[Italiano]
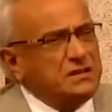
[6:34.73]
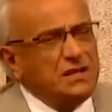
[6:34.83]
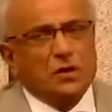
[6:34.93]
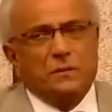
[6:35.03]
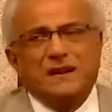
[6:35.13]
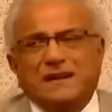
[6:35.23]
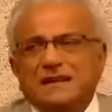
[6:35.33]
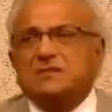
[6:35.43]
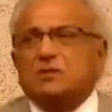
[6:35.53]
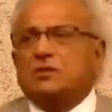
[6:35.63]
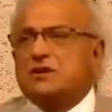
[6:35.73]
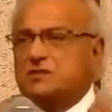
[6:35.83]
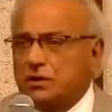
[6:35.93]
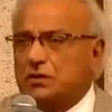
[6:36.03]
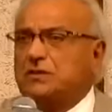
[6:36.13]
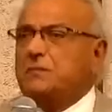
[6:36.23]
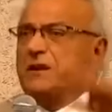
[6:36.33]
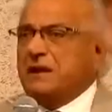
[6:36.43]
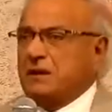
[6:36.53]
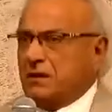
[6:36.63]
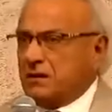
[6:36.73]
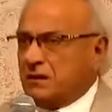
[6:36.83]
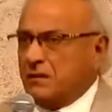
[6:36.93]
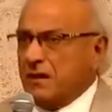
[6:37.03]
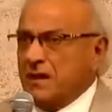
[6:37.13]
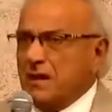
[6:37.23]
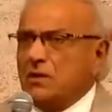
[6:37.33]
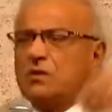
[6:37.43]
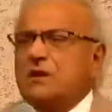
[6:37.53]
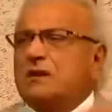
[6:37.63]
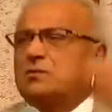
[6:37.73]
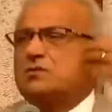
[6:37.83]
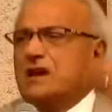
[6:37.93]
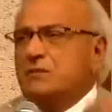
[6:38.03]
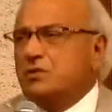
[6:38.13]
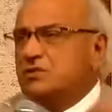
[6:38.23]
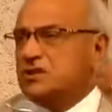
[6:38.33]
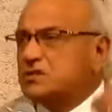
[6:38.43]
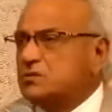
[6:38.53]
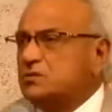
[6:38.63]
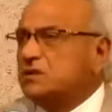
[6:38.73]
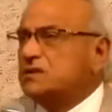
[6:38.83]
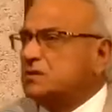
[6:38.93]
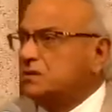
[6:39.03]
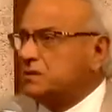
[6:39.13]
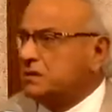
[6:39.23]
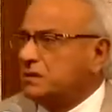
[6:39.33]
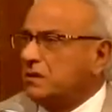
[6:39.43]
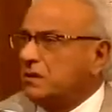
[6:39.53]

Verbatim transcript: perché sono risorti prima loro. Noi annunciamo Gesù risorto